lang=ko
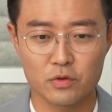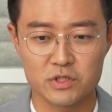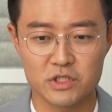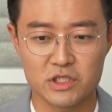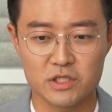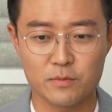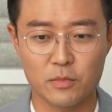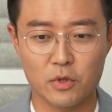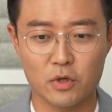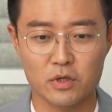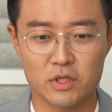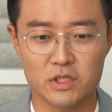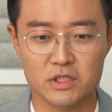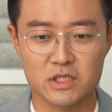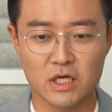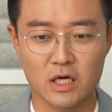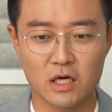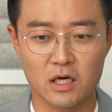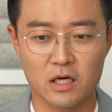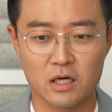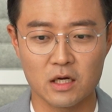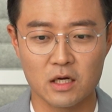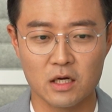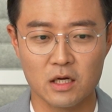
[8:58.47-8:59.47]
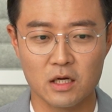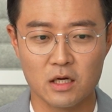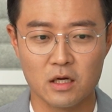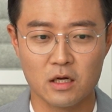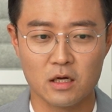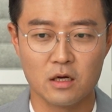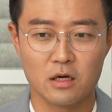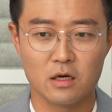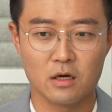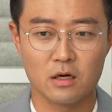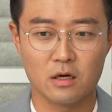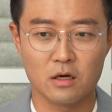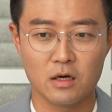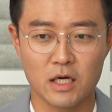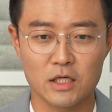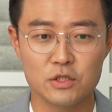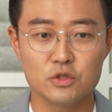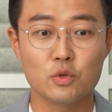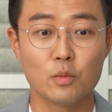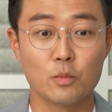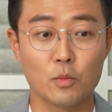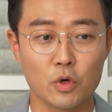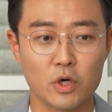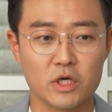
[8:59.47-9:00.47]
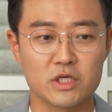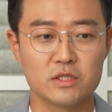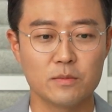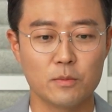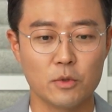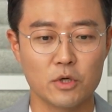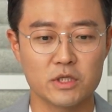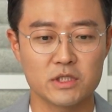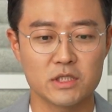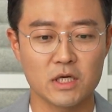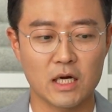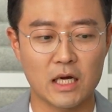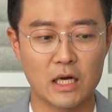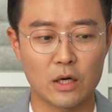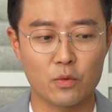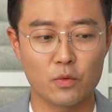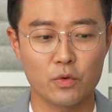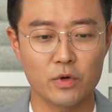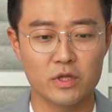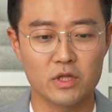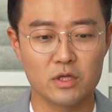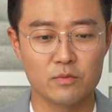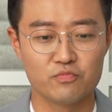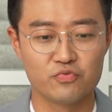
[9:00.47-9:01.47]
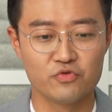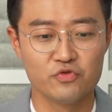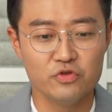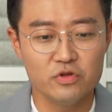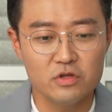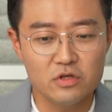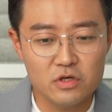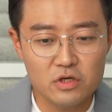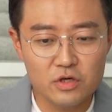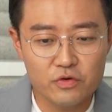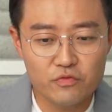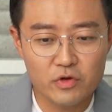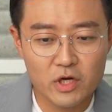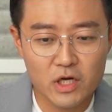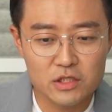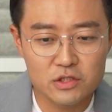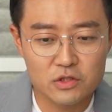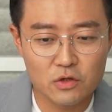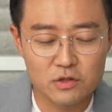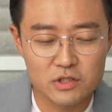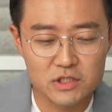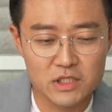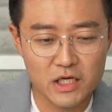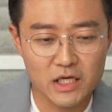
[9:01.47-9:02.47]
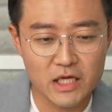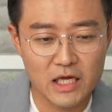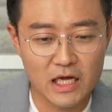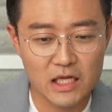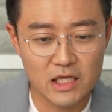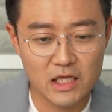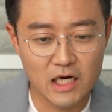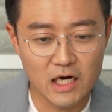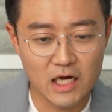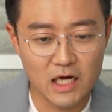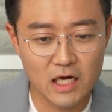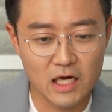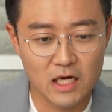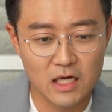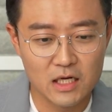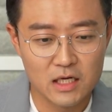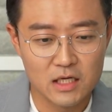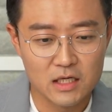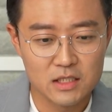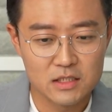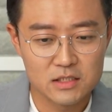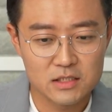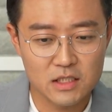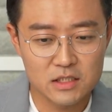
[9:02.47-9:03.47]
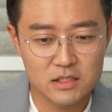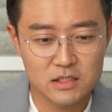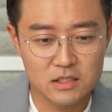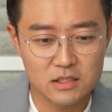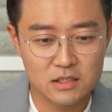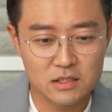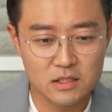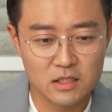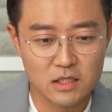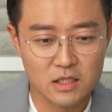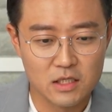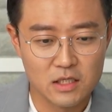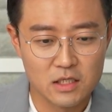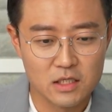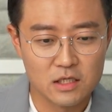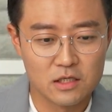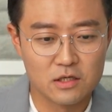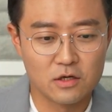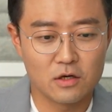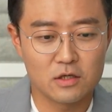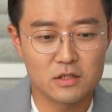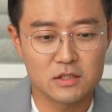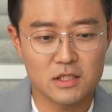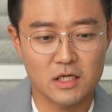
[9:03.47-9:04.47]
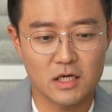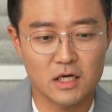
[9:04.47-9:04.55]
10억 이상 어, 한 종목에 10억 이상 갖고 있는 분들을 위한 정책이 아니라 사실은 그런